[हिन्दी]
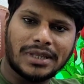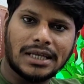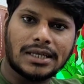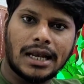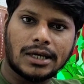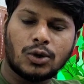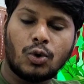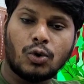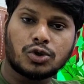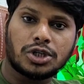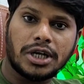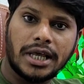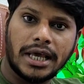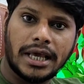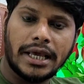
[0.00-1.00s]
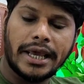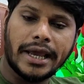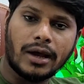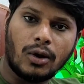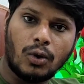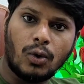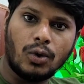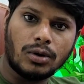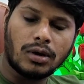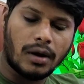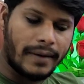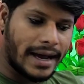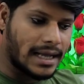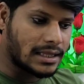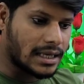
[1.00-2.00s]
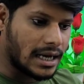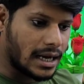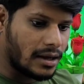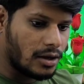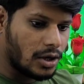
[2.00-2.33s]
पता चला कि उसने एक लोन करवाया था